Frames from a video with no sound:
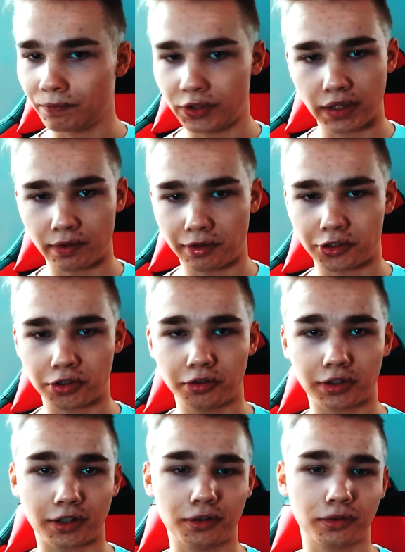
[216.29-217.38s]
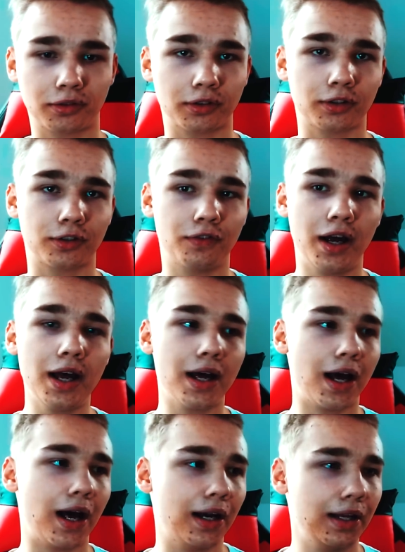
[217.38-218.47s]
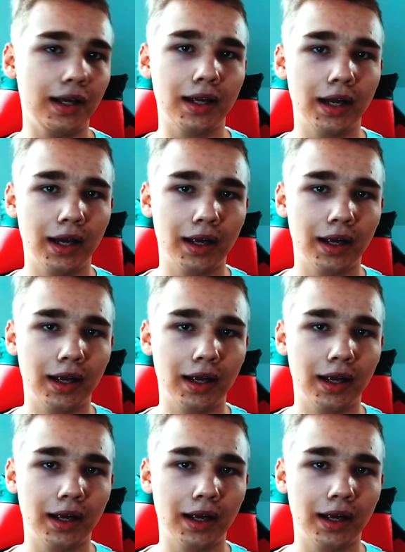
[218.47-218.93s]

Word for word: Nie wiem dlaczego tak krótko to trwa, ale